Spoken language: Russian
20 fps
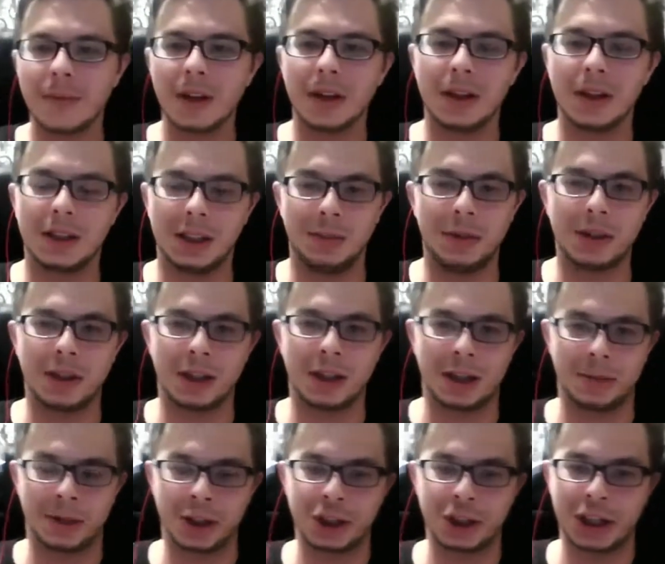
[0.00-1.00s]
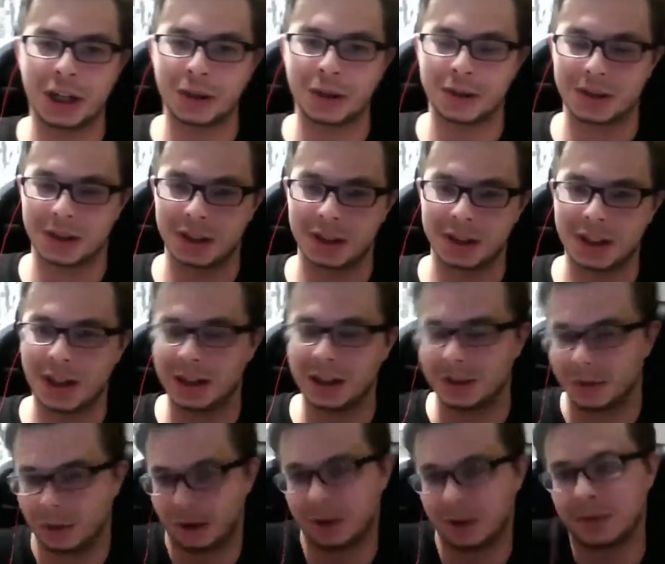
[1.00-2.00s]
к тебе так обращаются, хотя ты
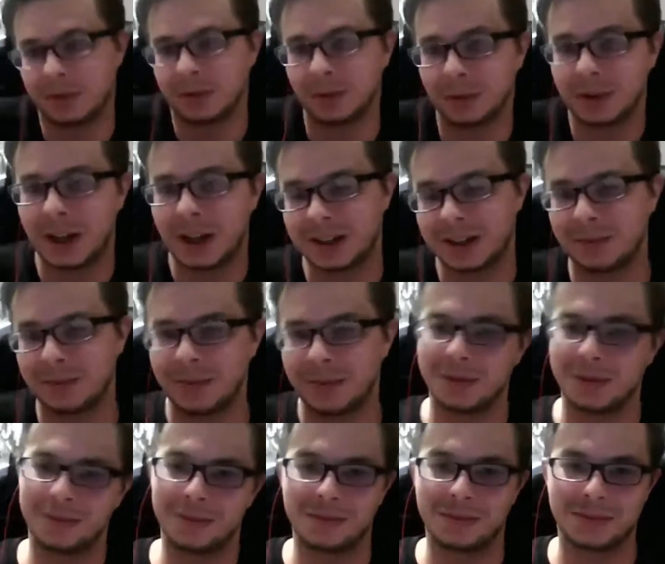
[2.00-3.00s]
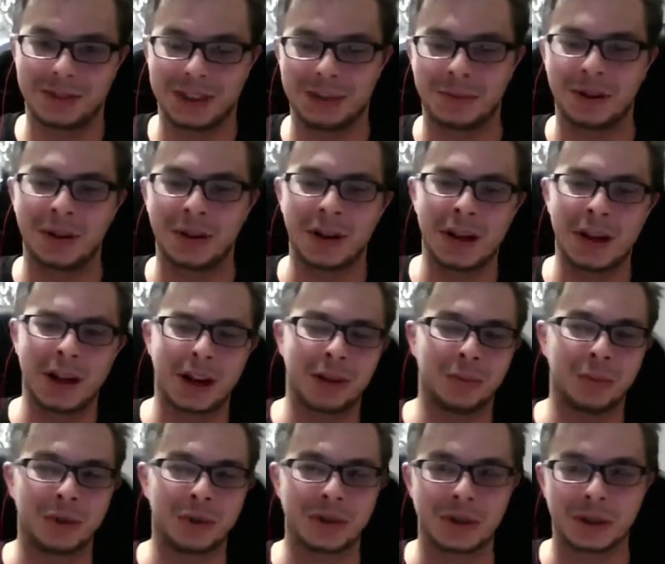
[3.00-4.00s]
вроде бы ну так себе с ними
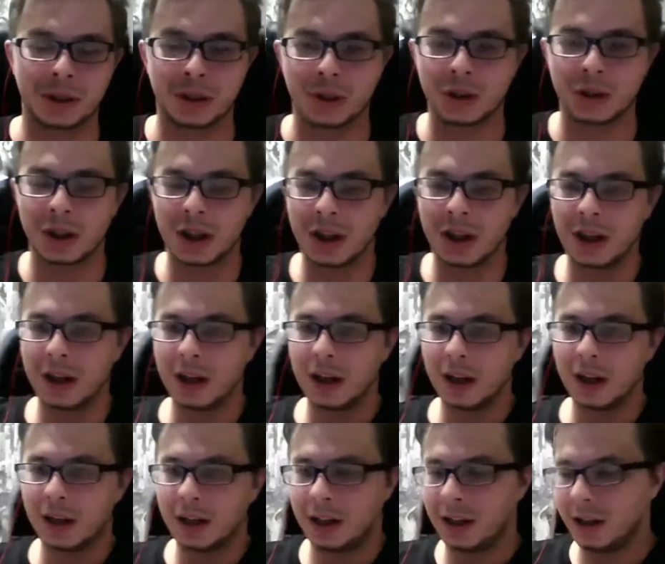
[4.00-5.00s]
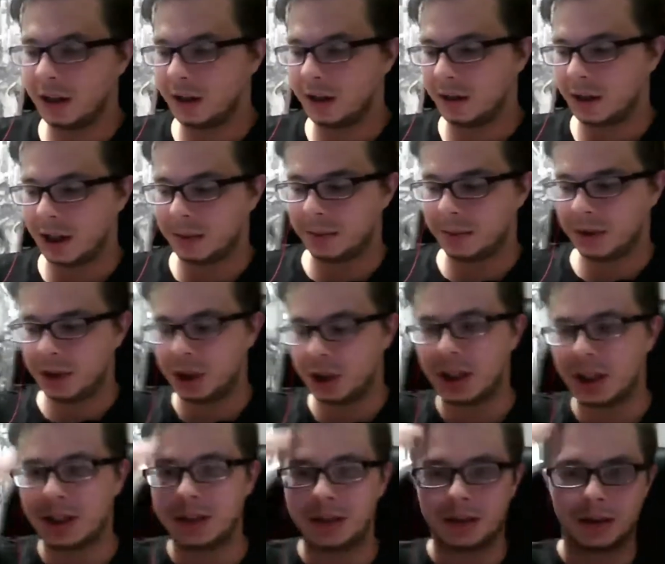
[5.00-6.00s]
коммуницируешь. И как бы
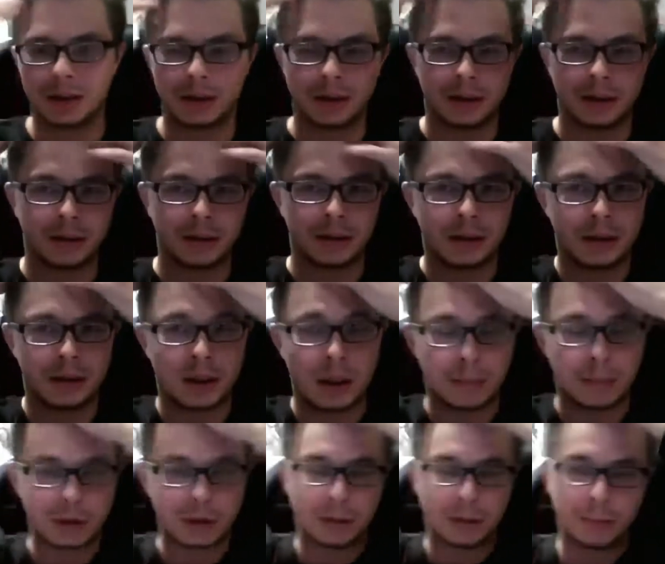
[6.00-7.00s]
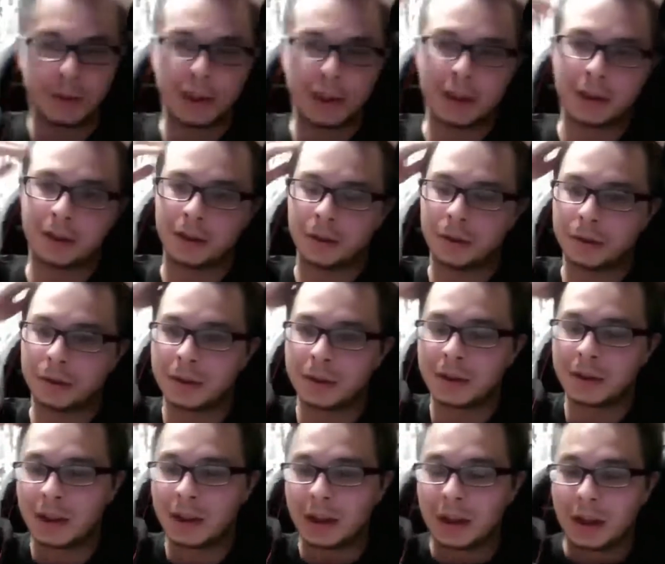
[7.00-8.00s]
сейчас я пошло-поехало, то
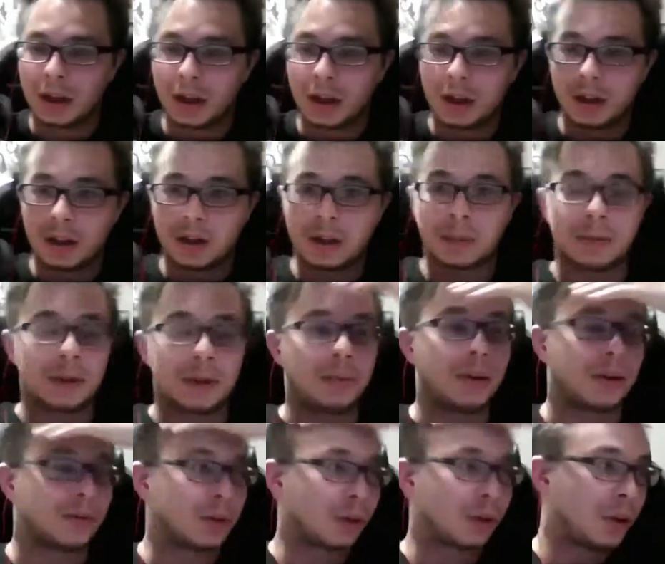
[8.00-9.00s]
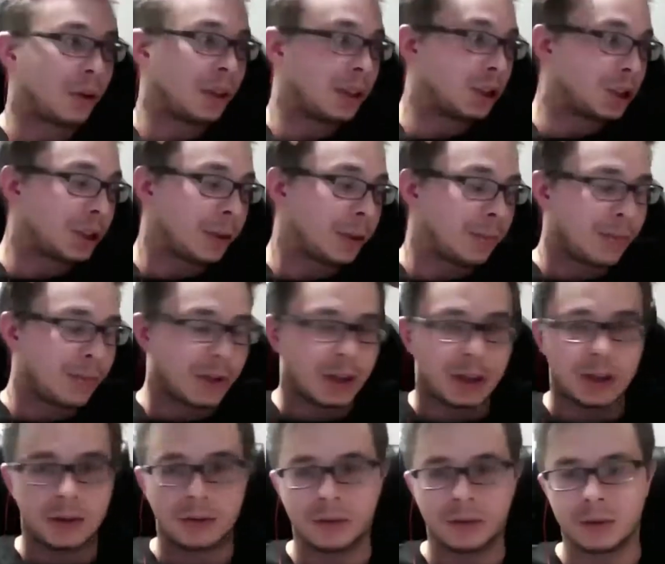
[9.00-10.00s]
есть например, в другой нише,
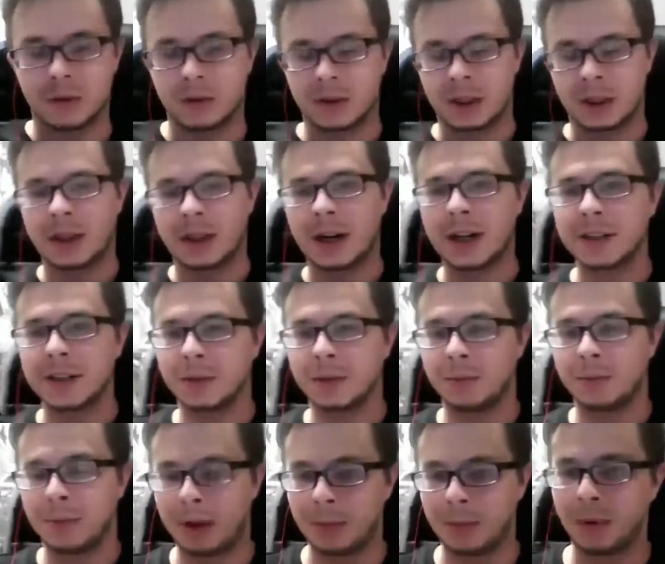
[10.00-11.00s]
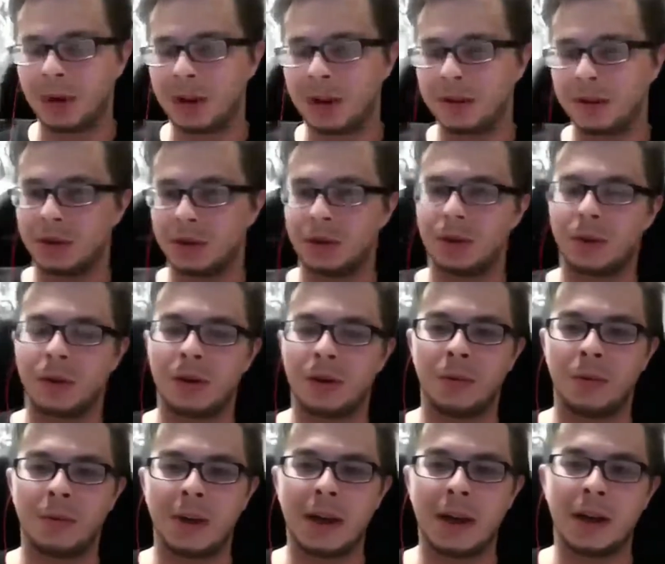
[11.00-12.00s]
а, вот как раз вот про боли и все такое,
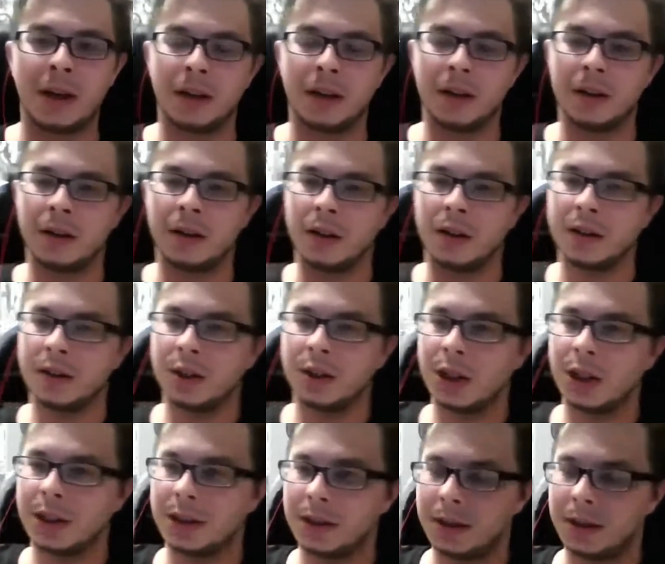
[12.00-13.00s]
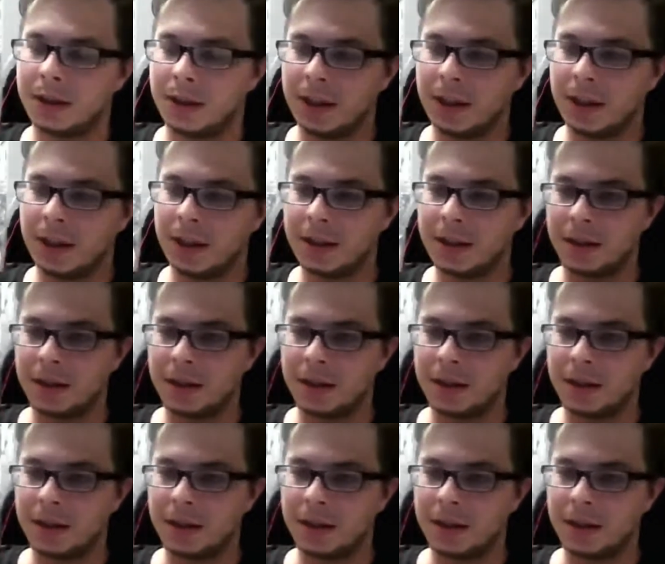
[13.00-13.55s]
у меня сейчас есть